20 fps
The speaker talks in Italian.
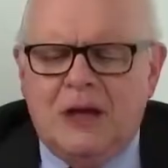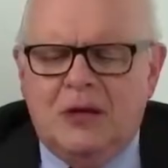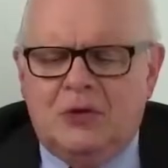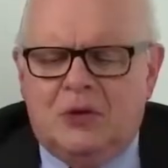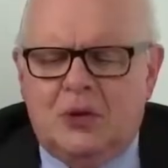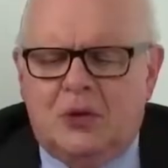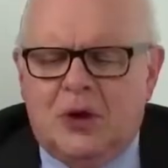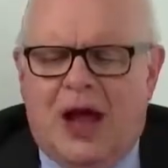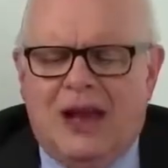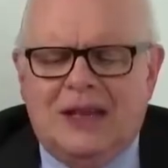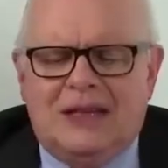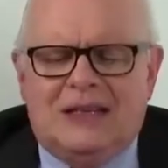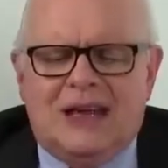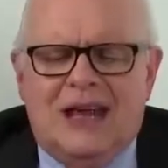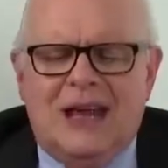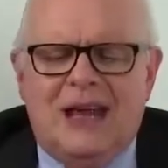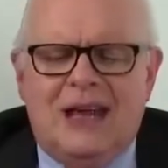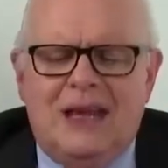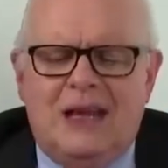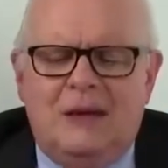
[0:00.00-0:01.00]

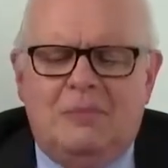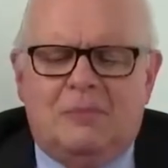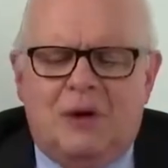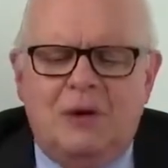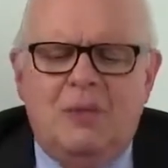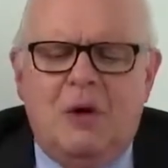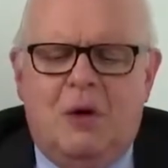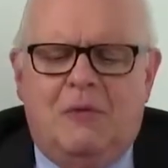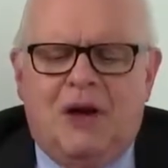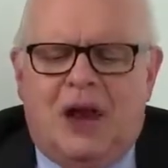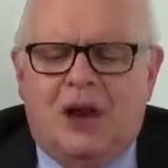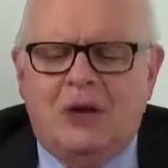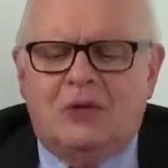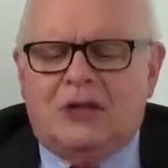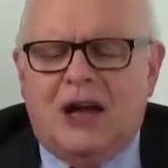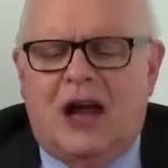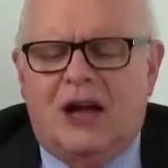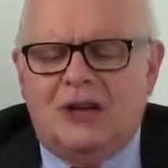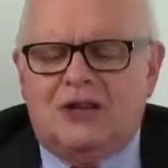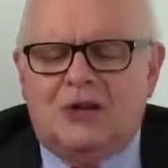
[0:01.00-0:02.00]
durante il primo
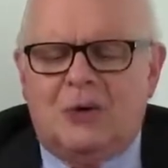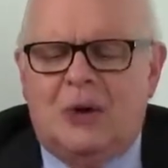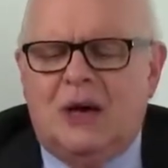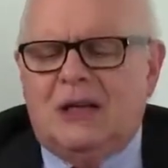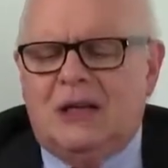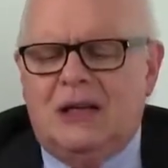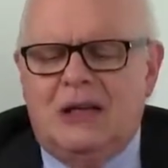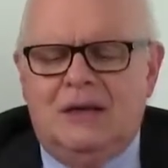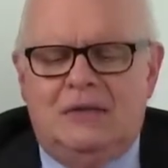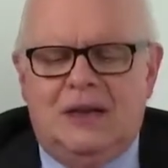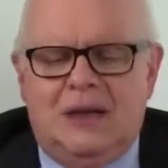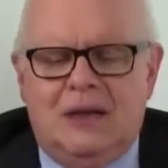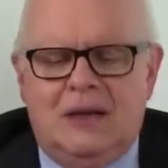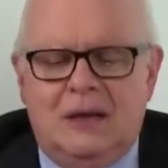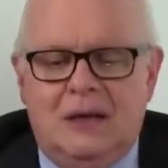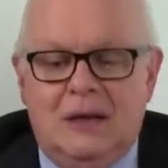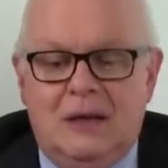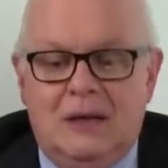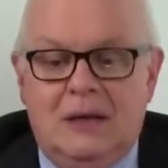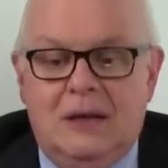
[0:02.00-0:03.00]
ballottaggio a Cleveland,
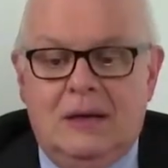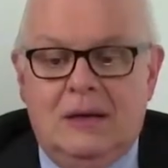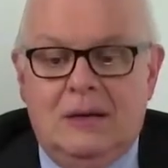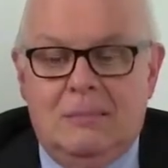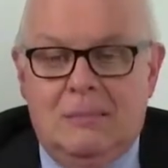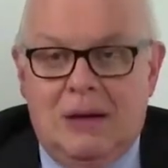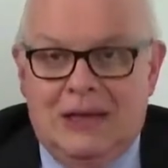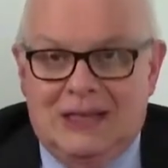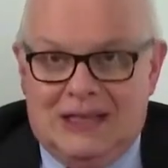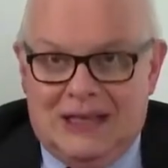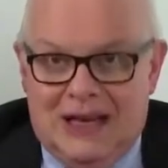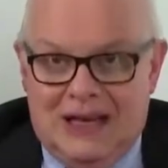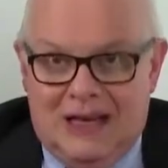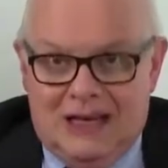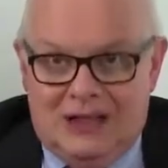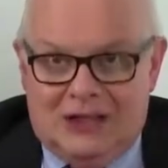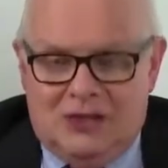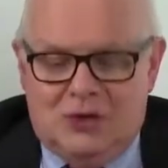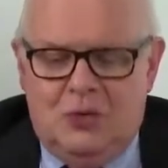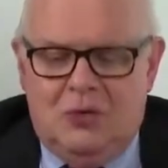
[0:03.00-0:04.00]
ma se
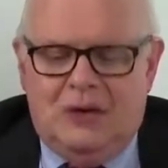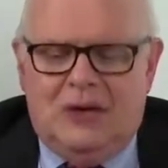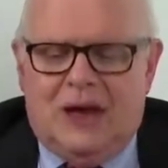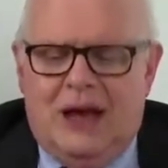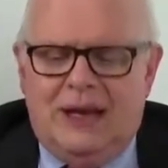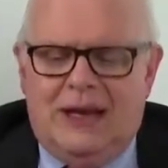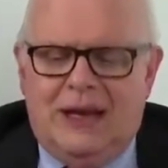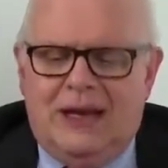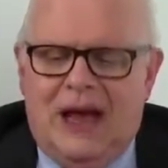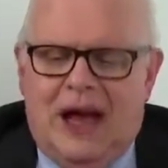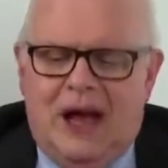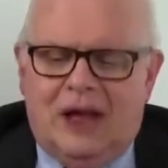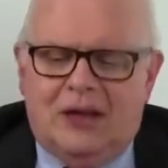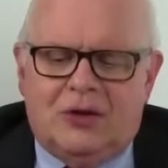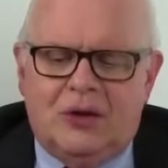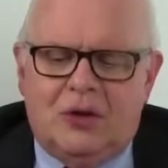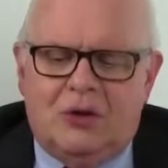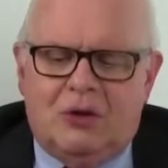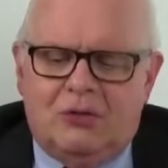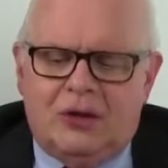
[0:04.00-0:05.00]
nessun
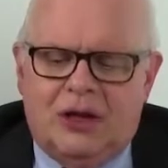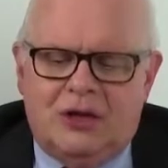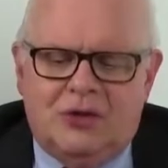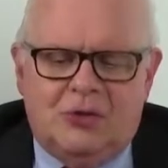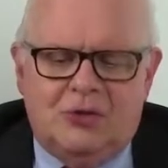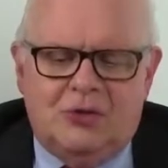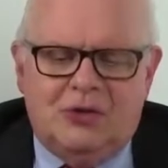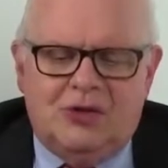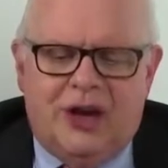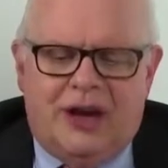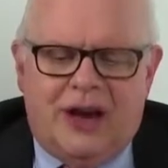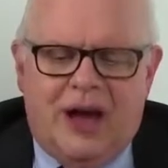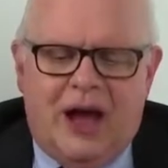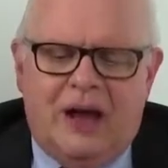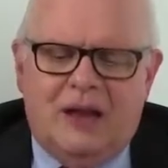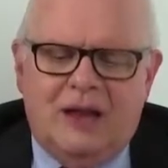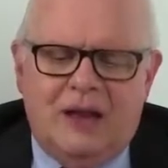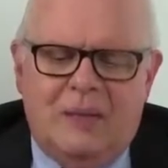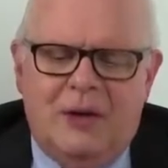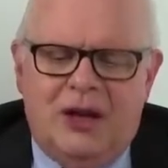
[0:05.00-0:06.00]
candidato
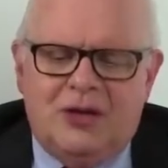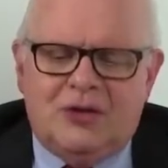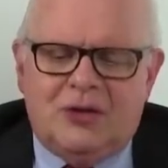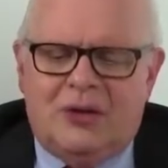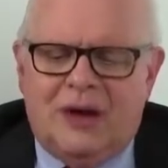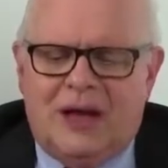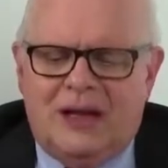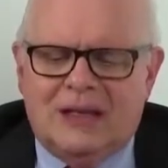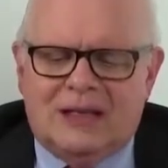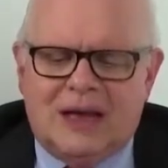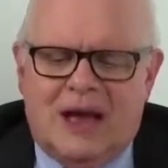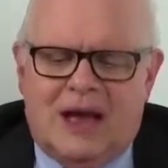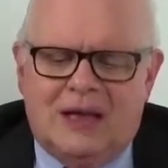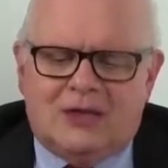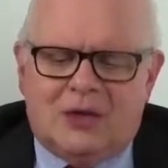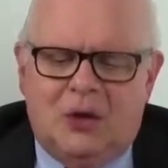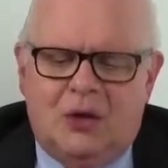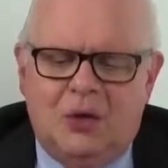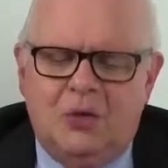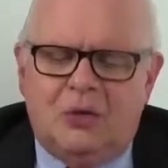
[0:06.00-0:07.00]
raggiungerà la maggioranza
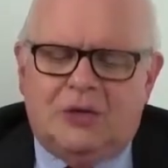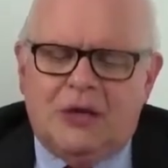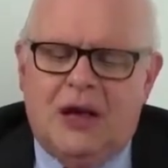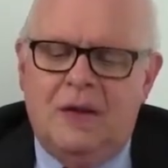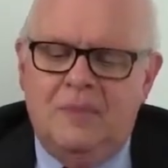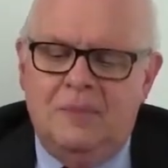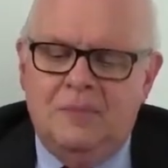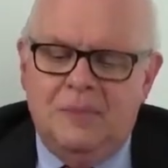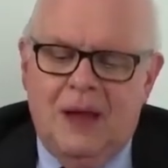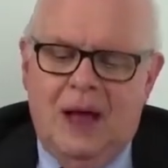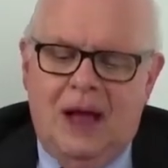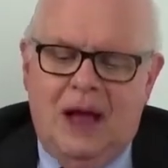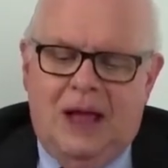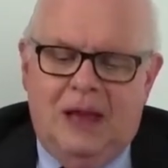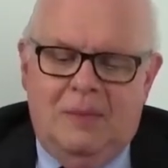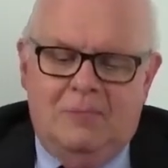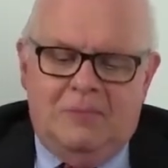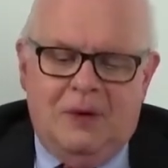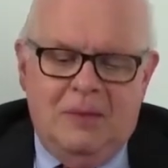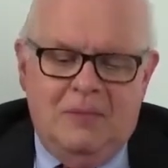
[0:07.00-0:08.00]
assoluta
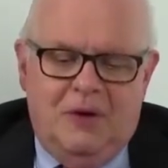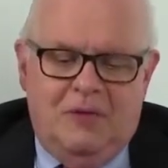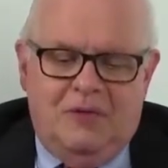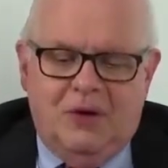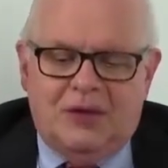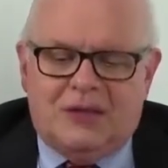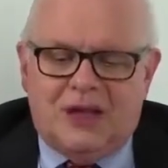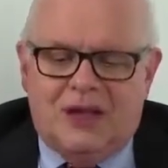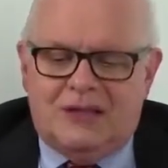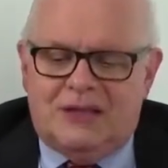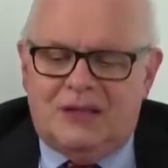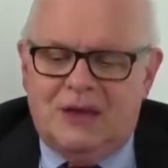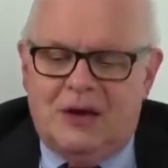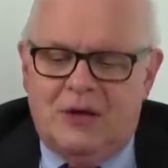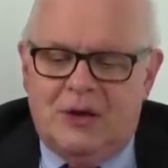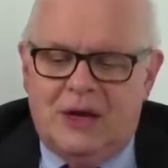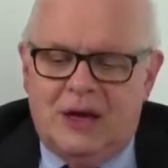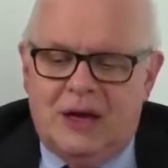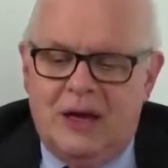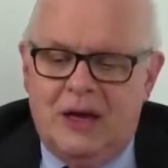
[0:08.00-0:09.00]
alla prima
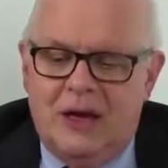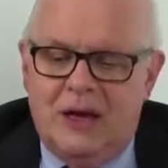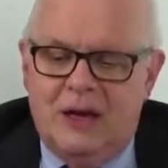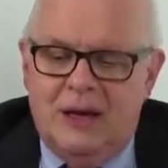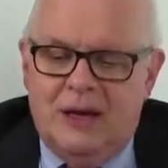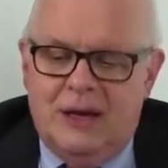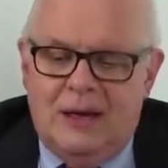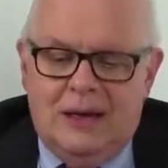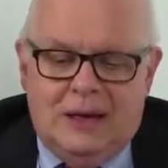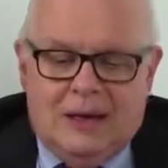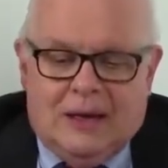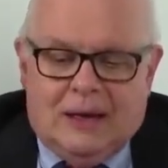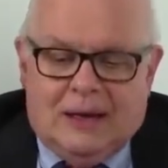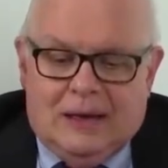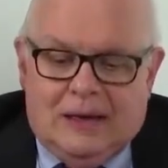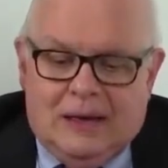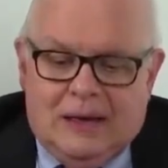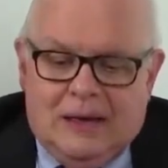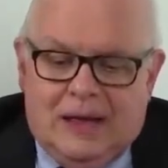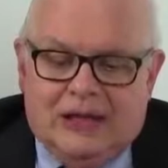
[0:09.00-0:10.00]
votazione,
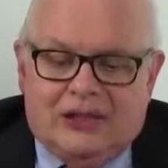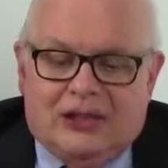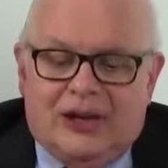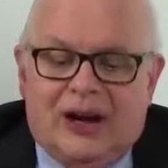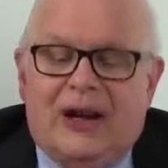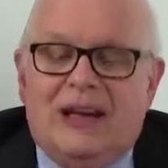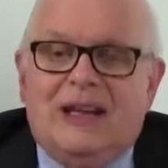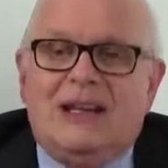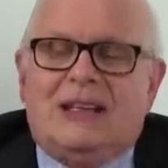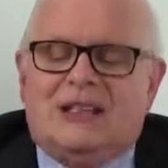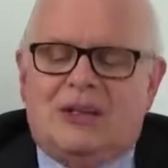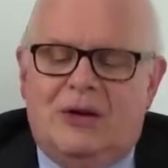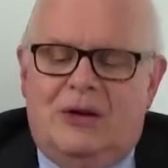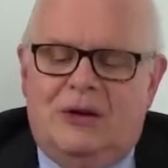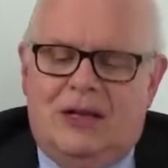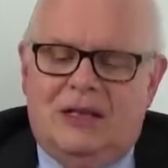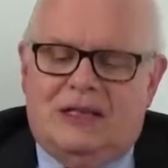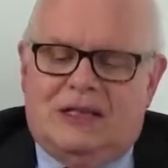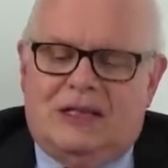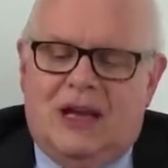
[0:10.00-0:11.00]
la
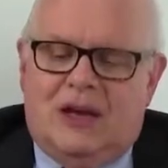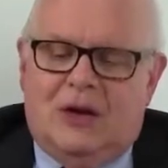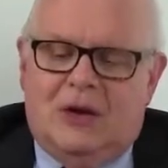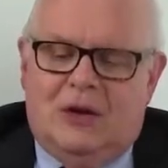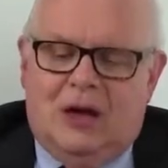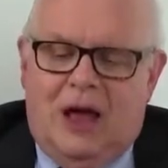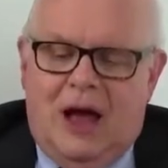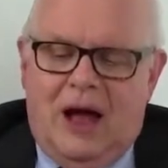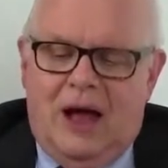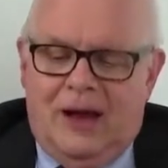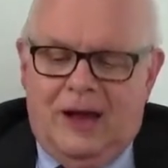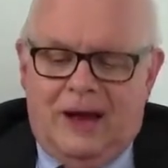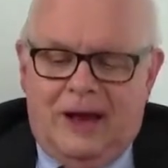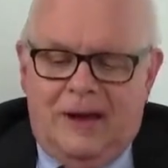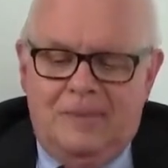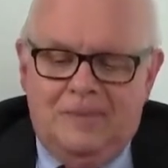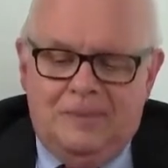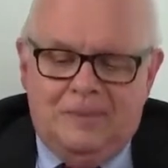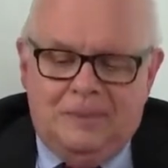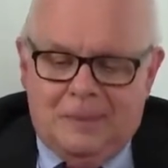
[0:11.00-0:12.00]
tradizione
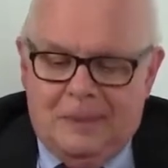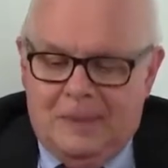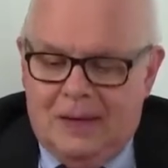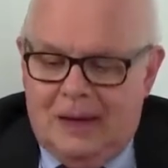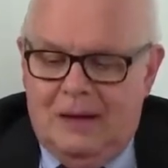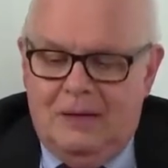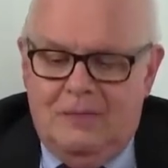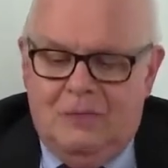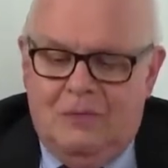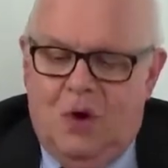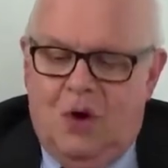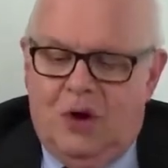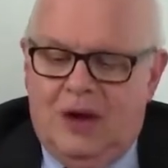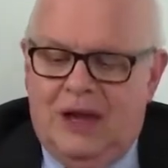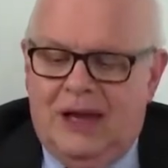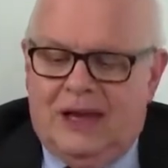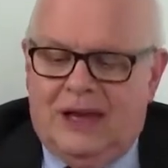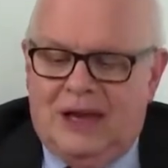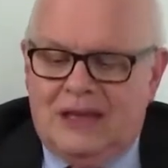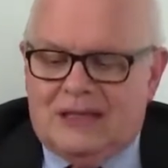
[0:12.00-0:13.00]
secolare
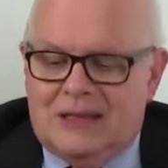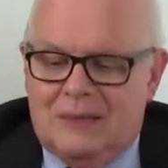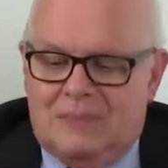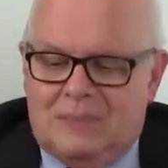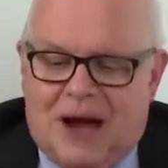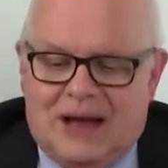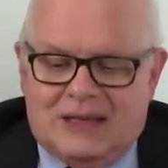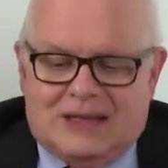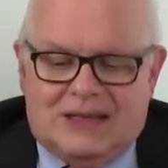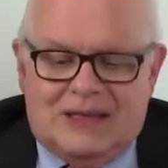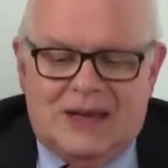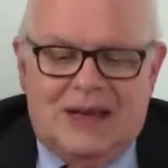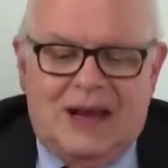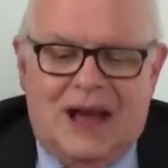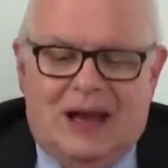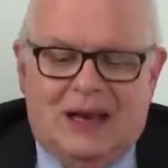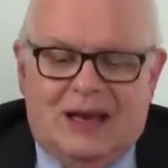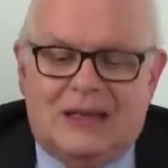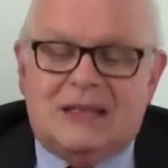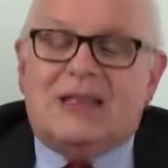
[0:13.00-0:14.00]
vuole che si passi
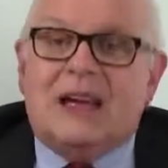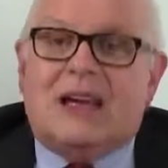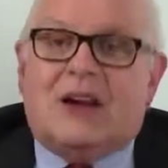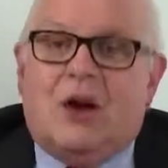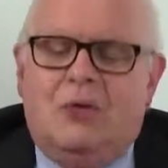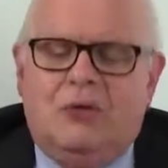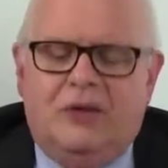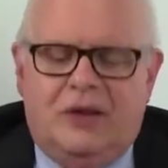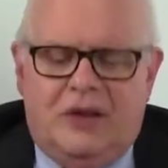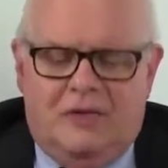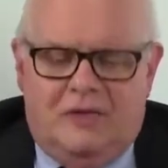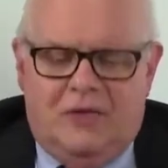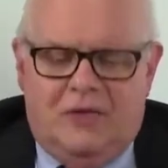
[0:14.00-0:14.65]
alla seconda